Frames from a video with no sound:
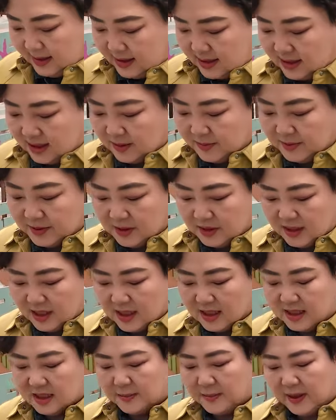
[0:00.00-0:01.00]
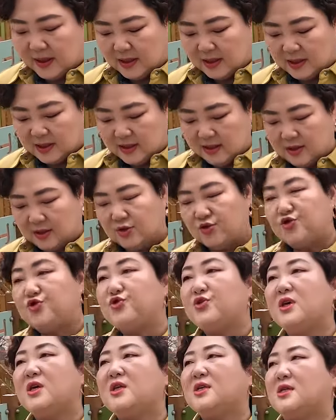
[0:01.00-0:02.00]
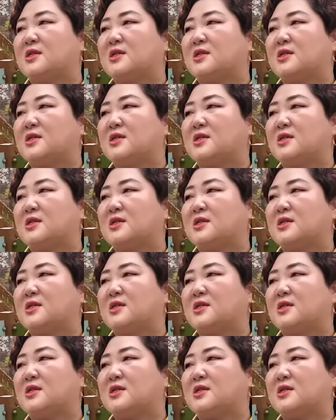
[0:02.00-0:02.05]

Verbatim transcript: 지금은 이 집에는 주인이